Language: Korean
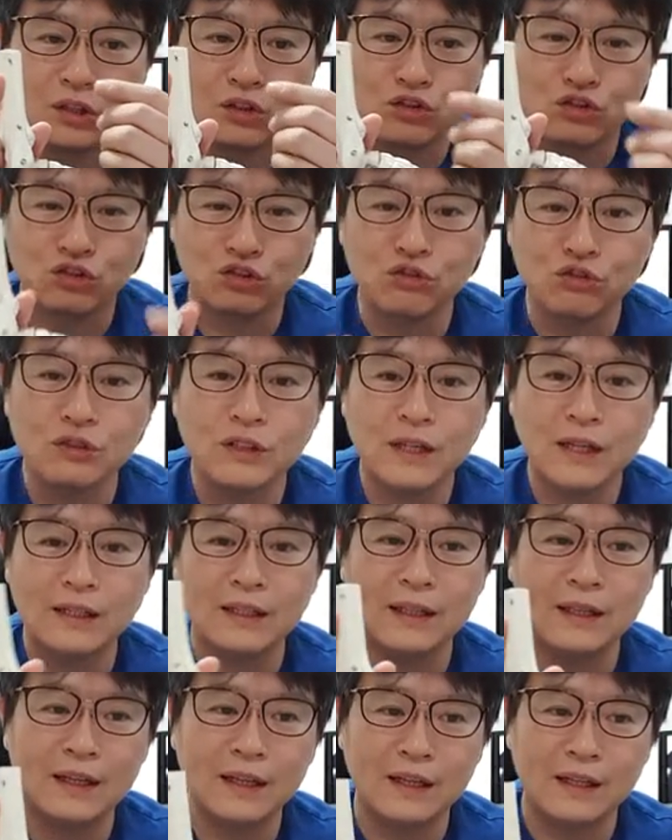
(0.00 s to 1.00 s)

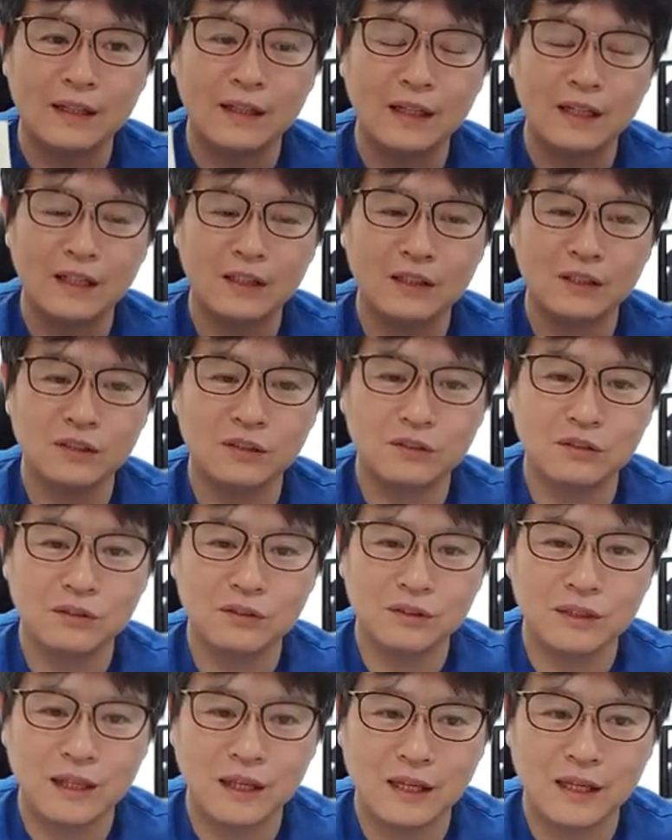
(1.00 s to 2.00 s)
중간에 내가 실수로
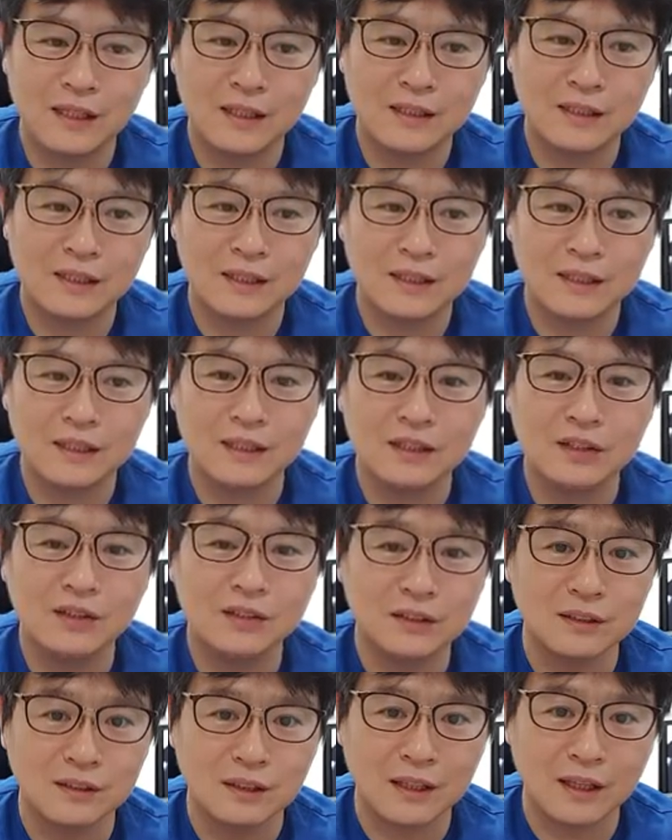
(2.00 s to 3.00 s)
살살
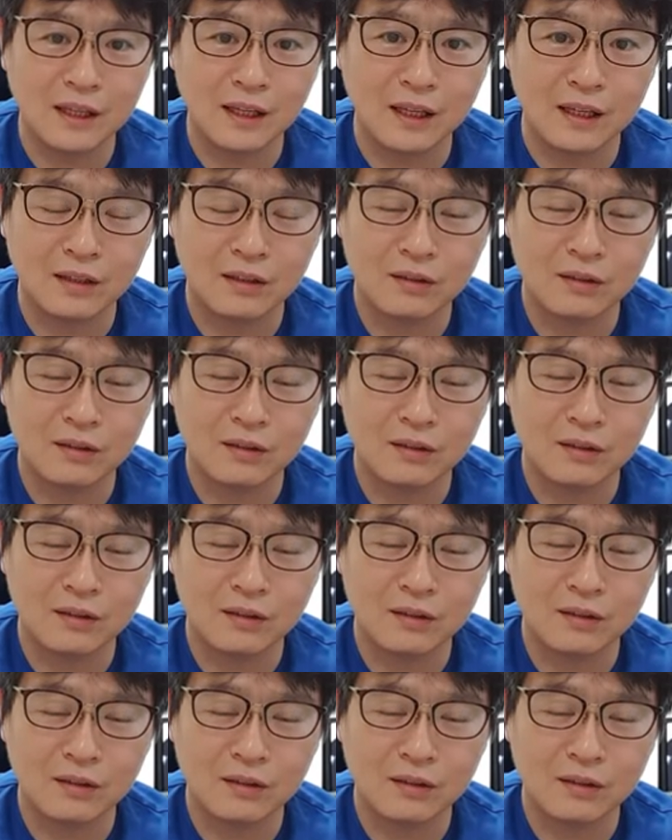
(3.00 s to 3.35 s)
뒤졌을 때